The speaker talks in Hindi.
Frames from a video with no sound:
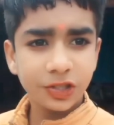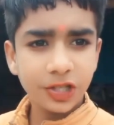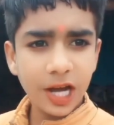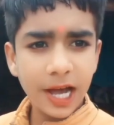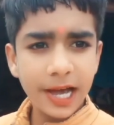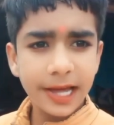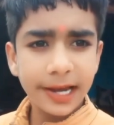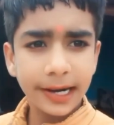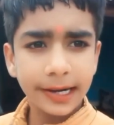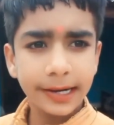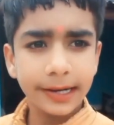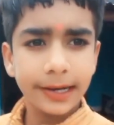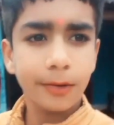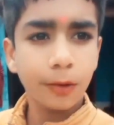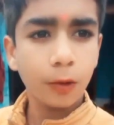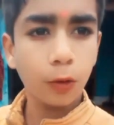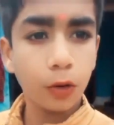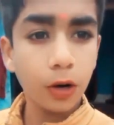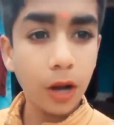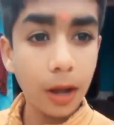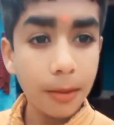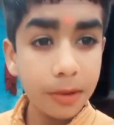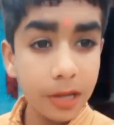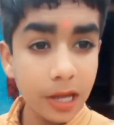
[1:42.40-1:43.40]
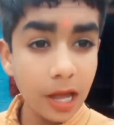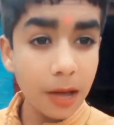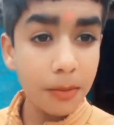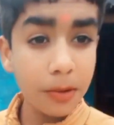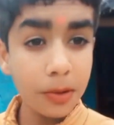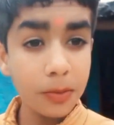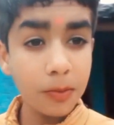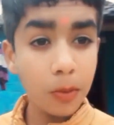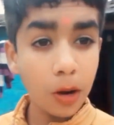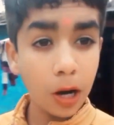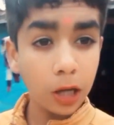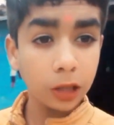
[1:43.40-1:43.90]
चाय रख कर और अभी अभी
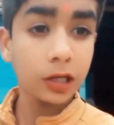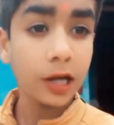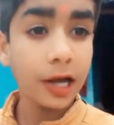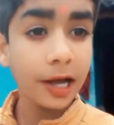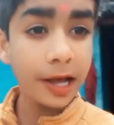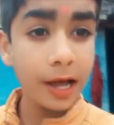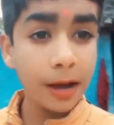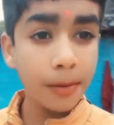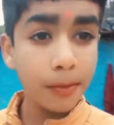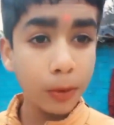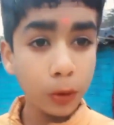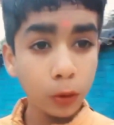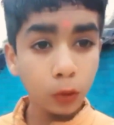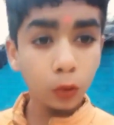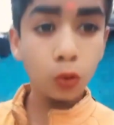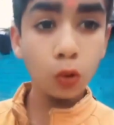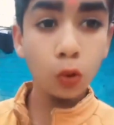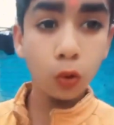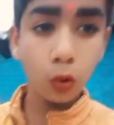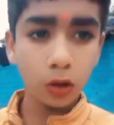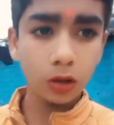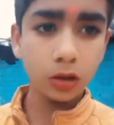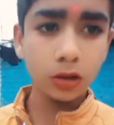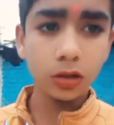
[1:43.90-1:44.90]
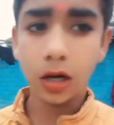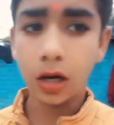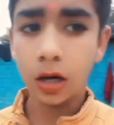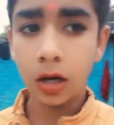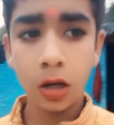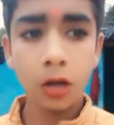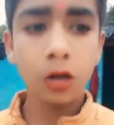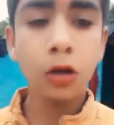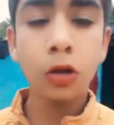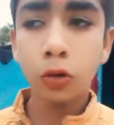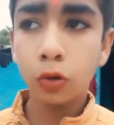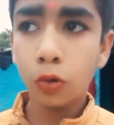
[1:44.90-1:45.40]
बांधना है अपन को
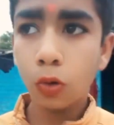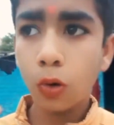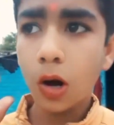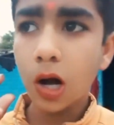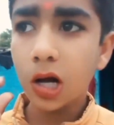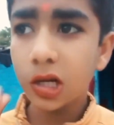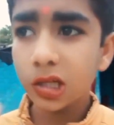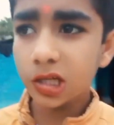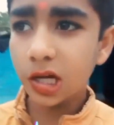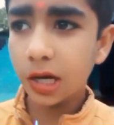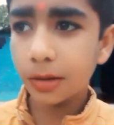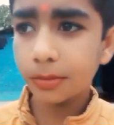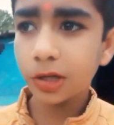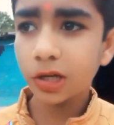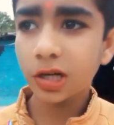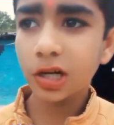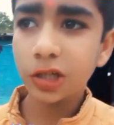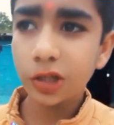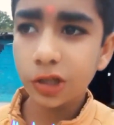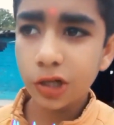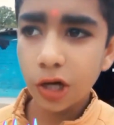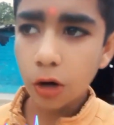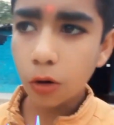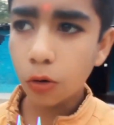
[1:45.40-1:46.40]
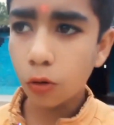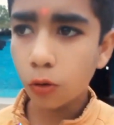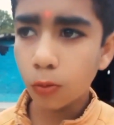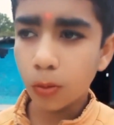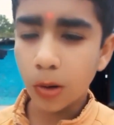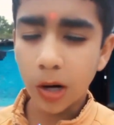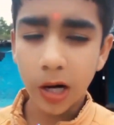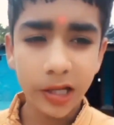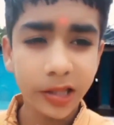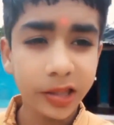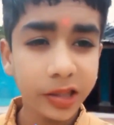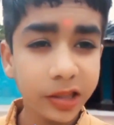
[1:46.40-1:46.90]
गैया तो आइए अभी गैया को
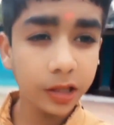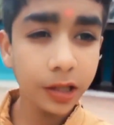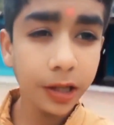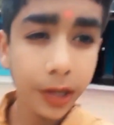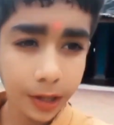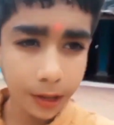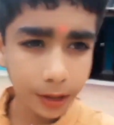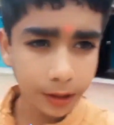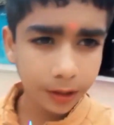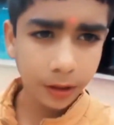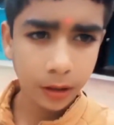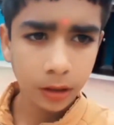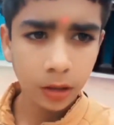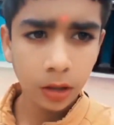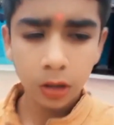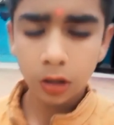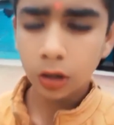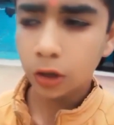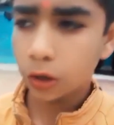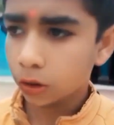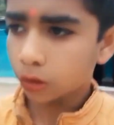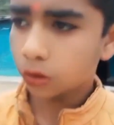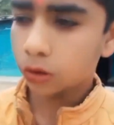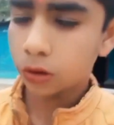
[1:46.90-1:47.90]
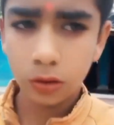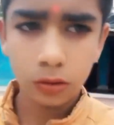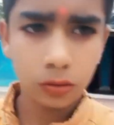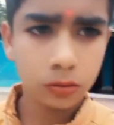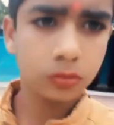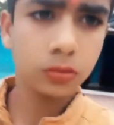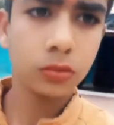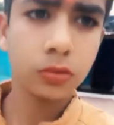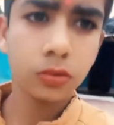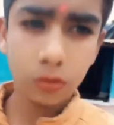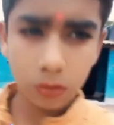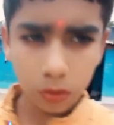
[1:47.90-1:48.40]
बांधते हैं
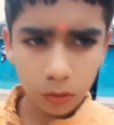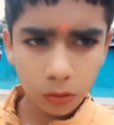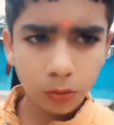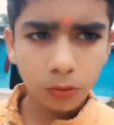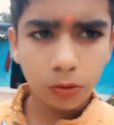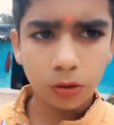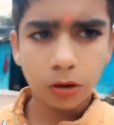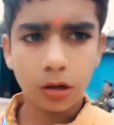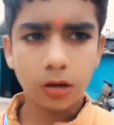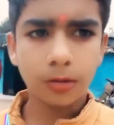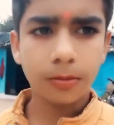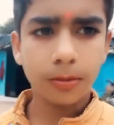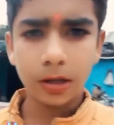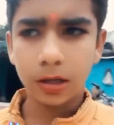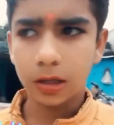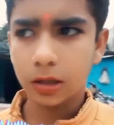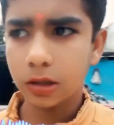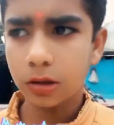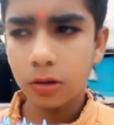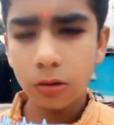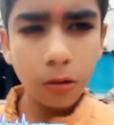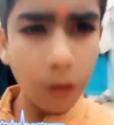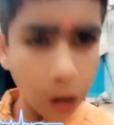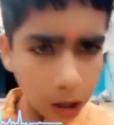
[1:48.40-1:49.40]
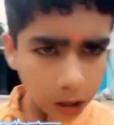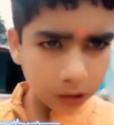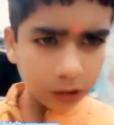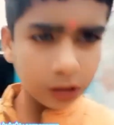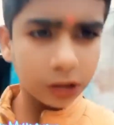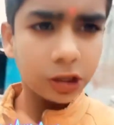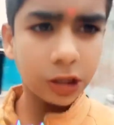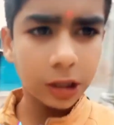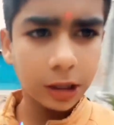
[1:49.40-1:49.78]
तो ऊपर हमारा ही तो आइए